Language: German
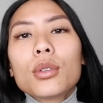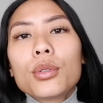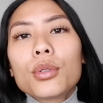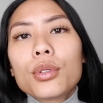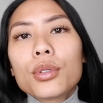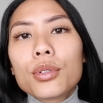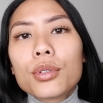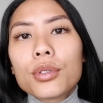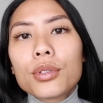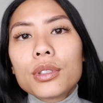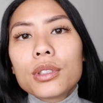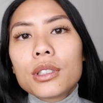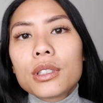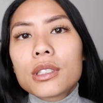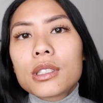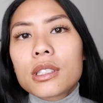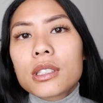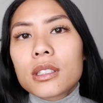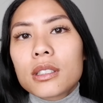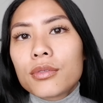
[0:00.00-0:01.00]

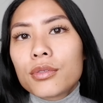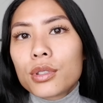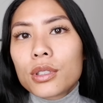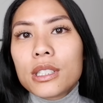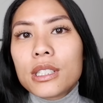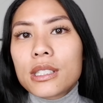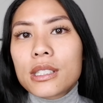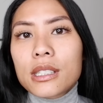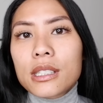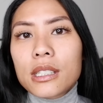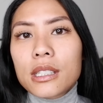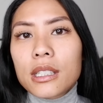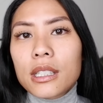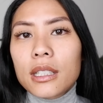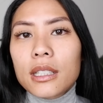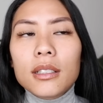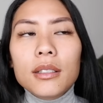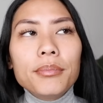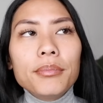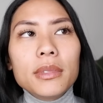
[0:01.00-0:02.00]
und äh, wo diese
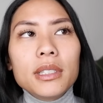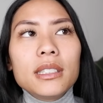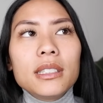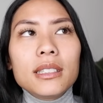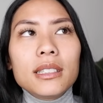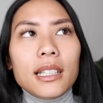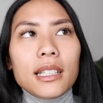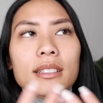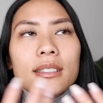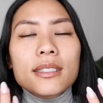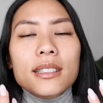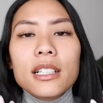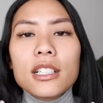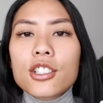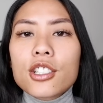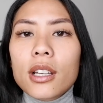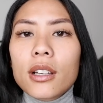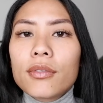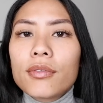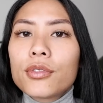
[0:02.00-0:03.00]
ähm, in einer
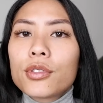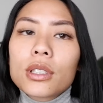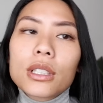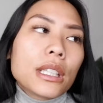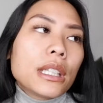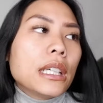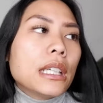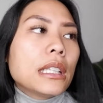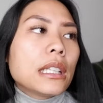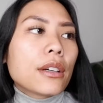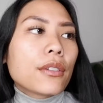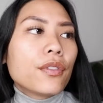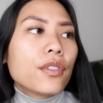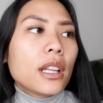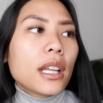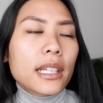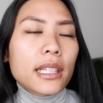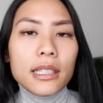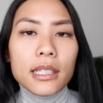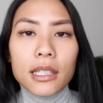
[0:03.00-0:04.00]
Gesellschaft, wo die Kinder
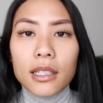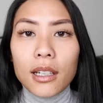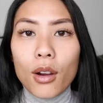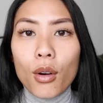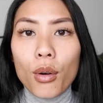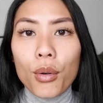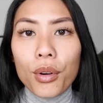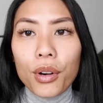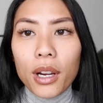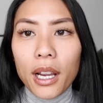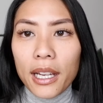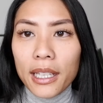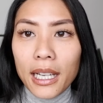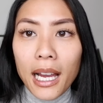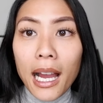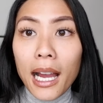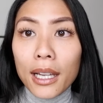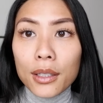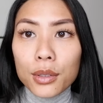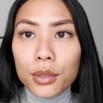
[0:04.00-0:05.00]
vielleicht dann auch,
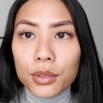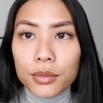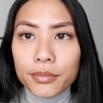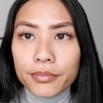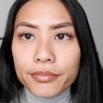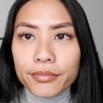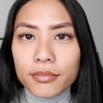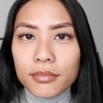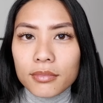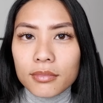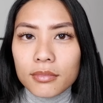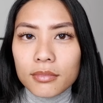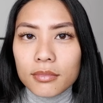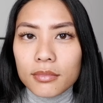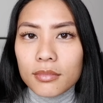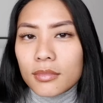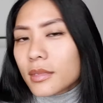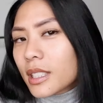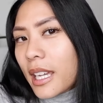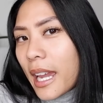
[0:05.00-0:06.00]
keine Ahnung,
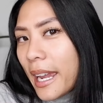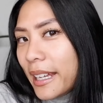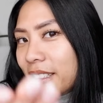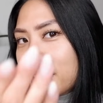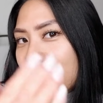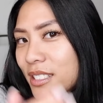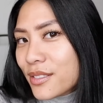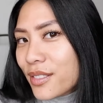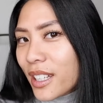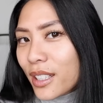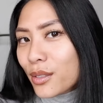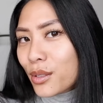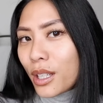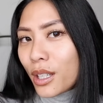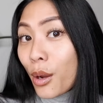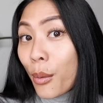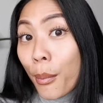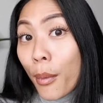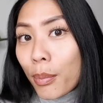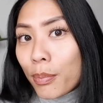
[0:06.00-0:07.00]
gehänselt werden
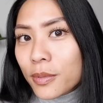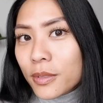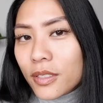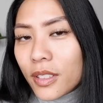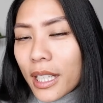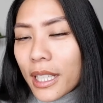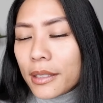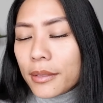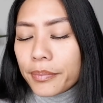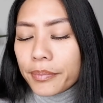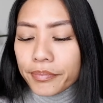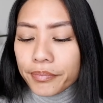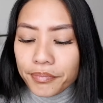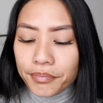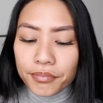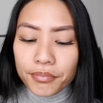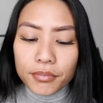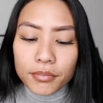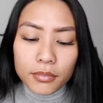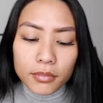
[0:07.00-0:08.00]
oder gemobbt werden.
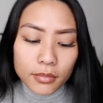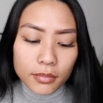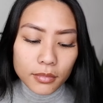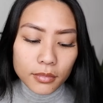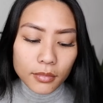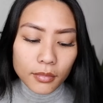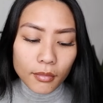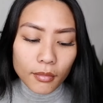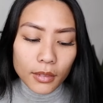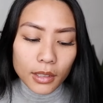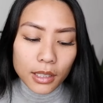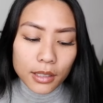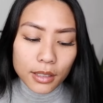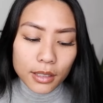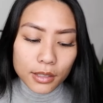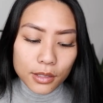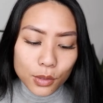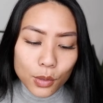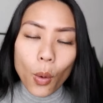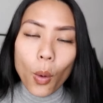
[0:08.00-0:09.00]

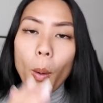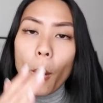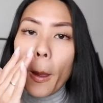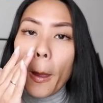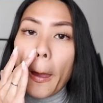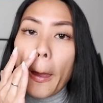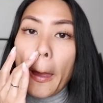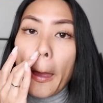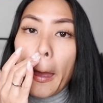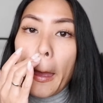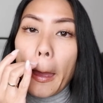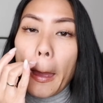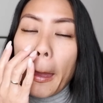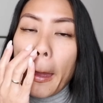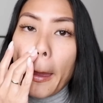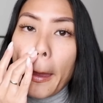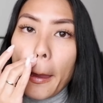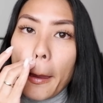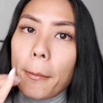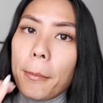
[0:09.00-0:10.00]
So,
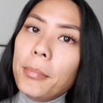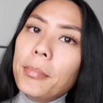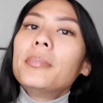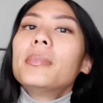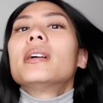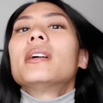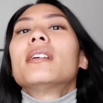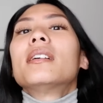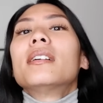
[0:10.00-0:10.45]
ähm,